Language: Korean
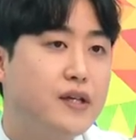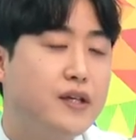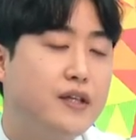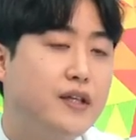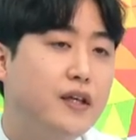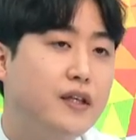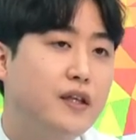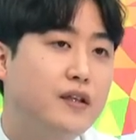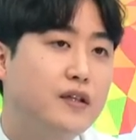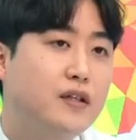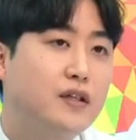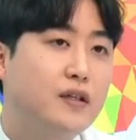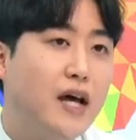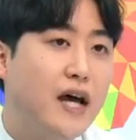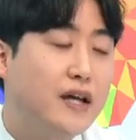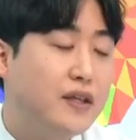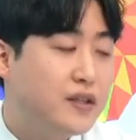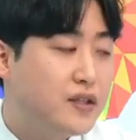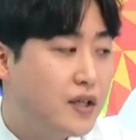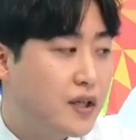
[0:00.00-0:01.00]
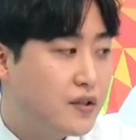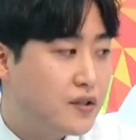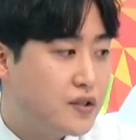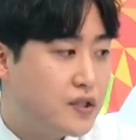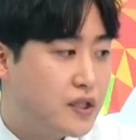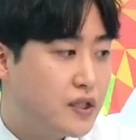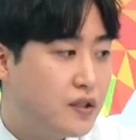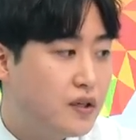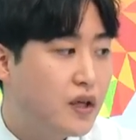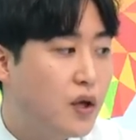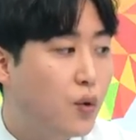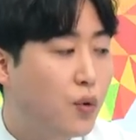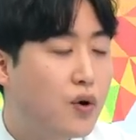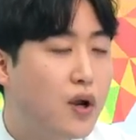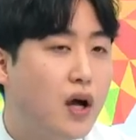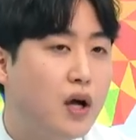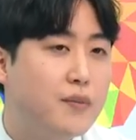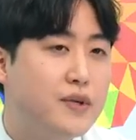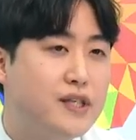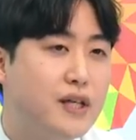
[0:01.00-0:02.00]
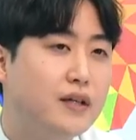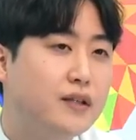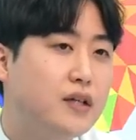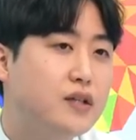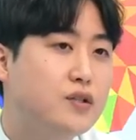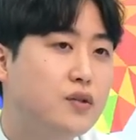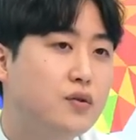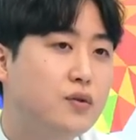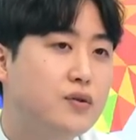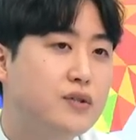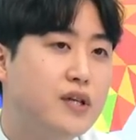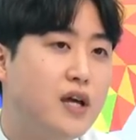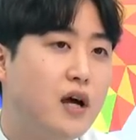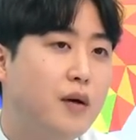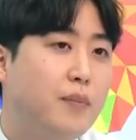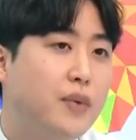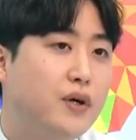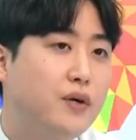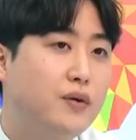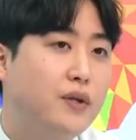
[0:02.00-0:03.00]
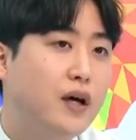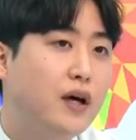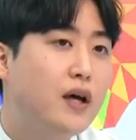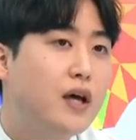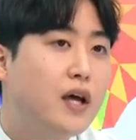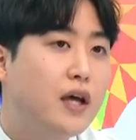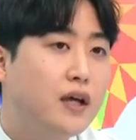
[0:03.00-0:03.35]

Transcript: 기대되는 IT라든지 이런 게 올라가면 상대적으로 제약바이오나